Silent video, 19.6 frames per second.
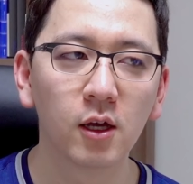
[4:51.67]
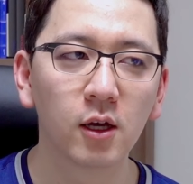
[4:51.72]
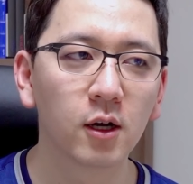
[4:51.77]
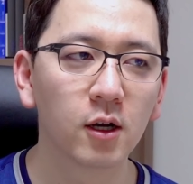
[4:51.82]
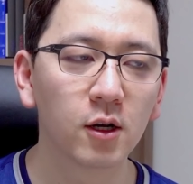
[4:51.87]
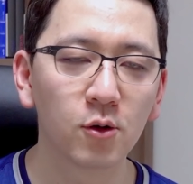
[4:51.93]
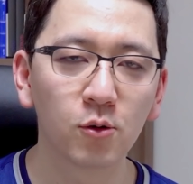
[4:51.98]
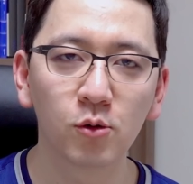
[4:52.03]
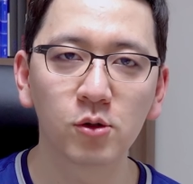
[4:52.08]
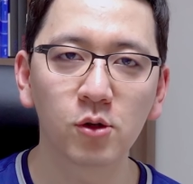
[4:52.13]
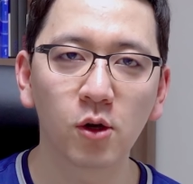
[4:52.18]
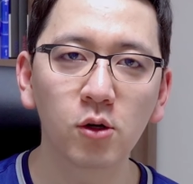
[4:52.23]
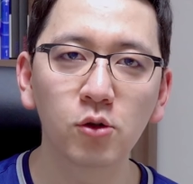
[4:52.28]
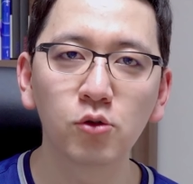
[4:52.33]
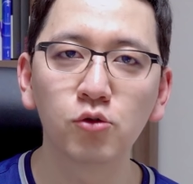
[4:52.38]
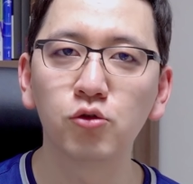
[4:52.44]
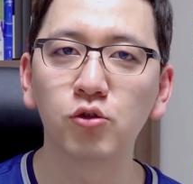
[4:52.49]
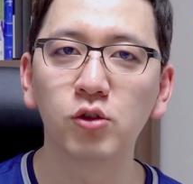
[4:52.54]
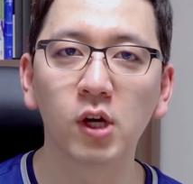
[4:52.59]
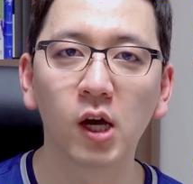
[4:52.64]
그리고
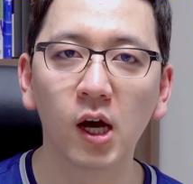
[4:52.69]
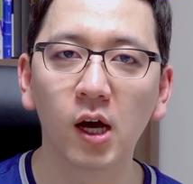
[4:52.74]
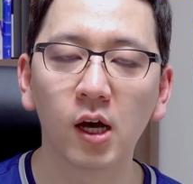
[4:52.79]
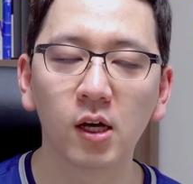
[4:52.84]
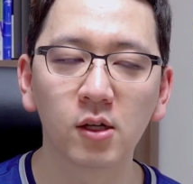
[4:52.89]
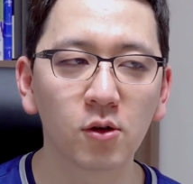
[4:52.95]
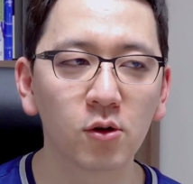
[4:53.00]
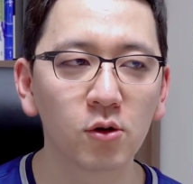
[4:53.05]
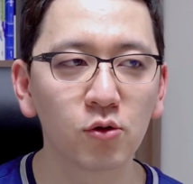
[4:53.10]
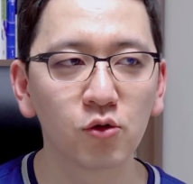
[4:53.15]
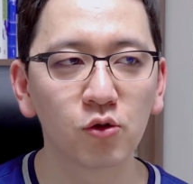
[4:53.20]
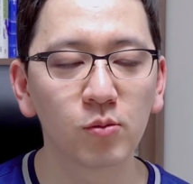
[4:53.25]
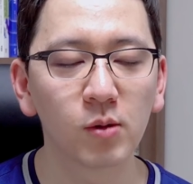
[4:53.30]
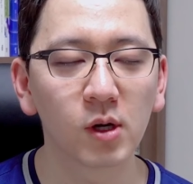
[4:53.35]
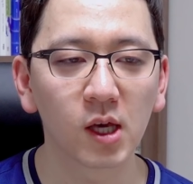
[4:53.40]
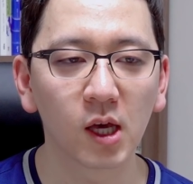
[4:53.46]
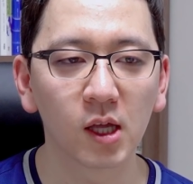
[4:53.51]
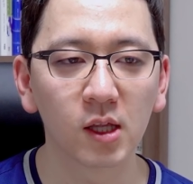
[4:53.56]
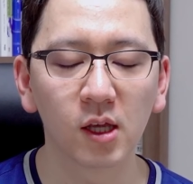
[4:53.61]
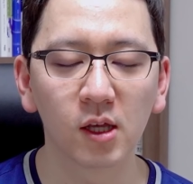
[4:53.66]
32이야.
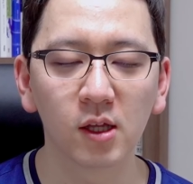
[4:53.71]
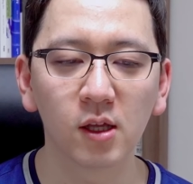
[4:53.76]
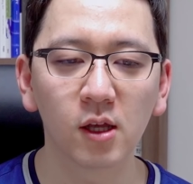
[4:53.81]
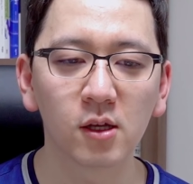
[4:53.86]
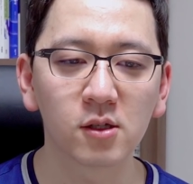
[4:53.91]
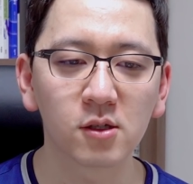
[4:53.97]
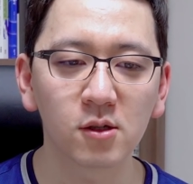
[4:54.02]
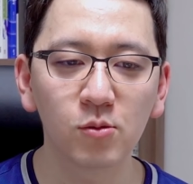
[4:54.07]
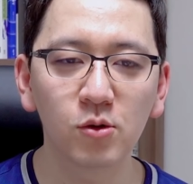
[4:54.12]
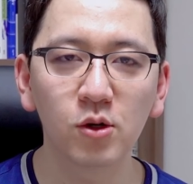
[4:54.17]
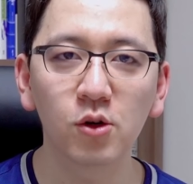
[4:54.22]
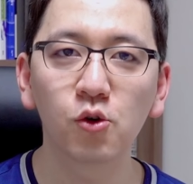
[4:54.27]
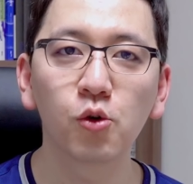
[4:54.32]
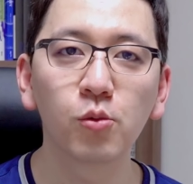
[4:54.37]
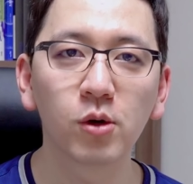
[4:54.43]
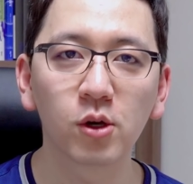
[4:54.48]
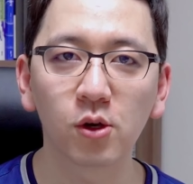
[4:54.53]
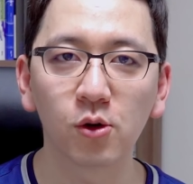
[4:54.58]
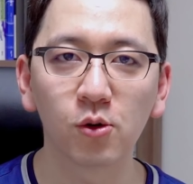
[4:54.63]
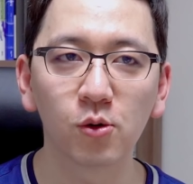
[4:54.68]
32밖에 안 되는데
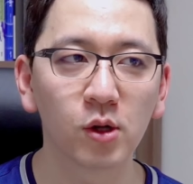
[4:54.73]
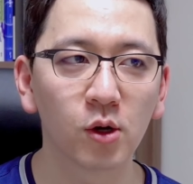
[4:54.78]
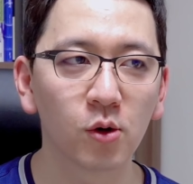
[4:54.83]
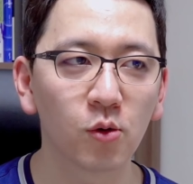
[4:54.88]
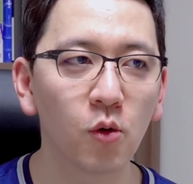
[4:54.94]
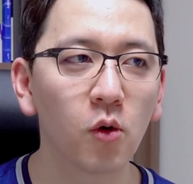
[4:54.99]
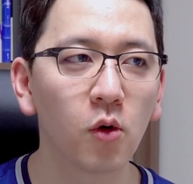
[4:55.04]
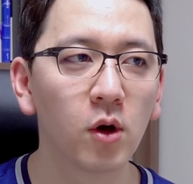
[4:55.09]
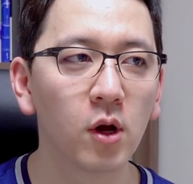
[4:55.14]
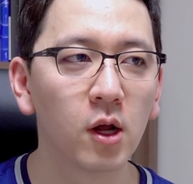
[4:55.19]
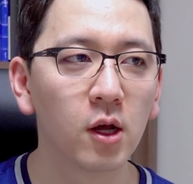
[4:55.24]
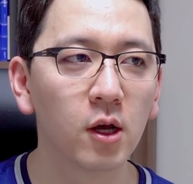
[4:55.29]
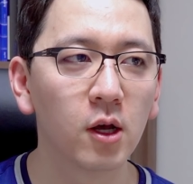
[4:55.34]
27에 결혼하고